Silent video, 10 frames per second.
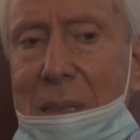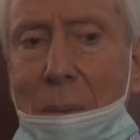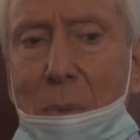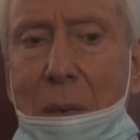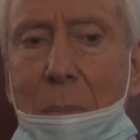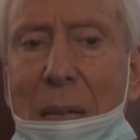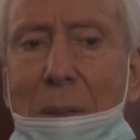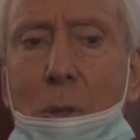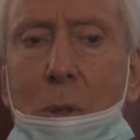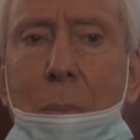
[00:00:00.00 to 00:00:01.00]

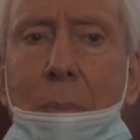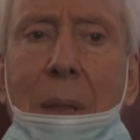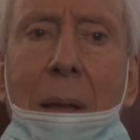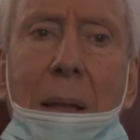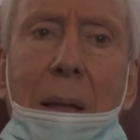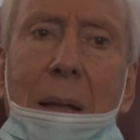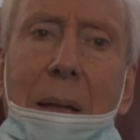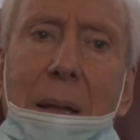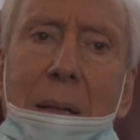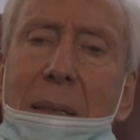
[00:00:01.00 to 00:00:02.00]
stabilimento
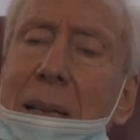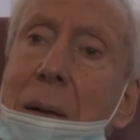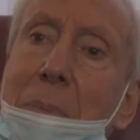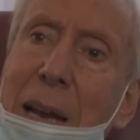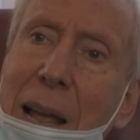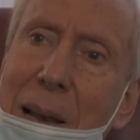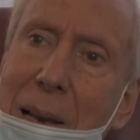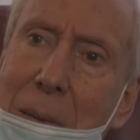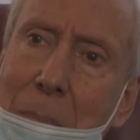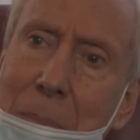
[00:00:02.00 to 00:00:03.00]
della
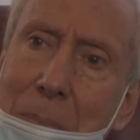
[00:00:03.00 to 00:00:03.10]
Pirelli